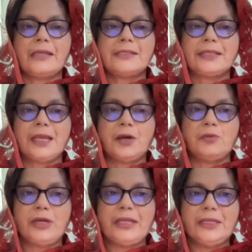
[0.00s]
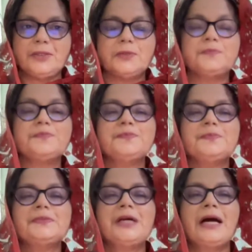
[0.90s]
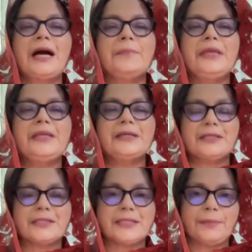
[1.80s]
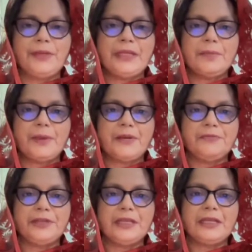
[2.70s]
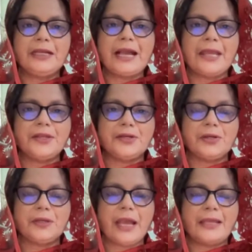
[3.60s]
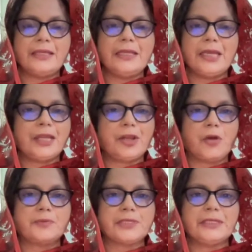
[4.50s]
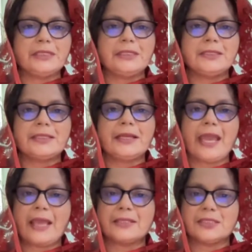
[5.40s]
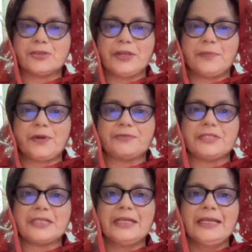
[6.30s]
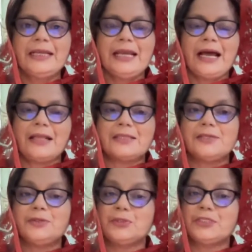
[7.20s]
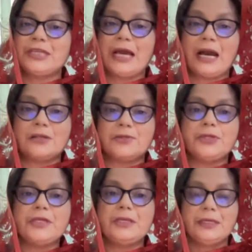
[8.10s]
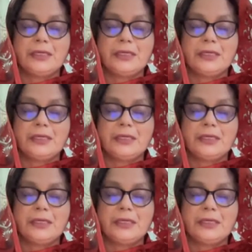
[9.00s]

আসসালামু আলাইকুম আমি ডক্টর সাবিনা পারভিন গাইন গাইনি অ্যান্ড অবস্টেট্রিক্সের অ্যাসোসিয়েট প্রফেসর আজ হচ্ছে আটই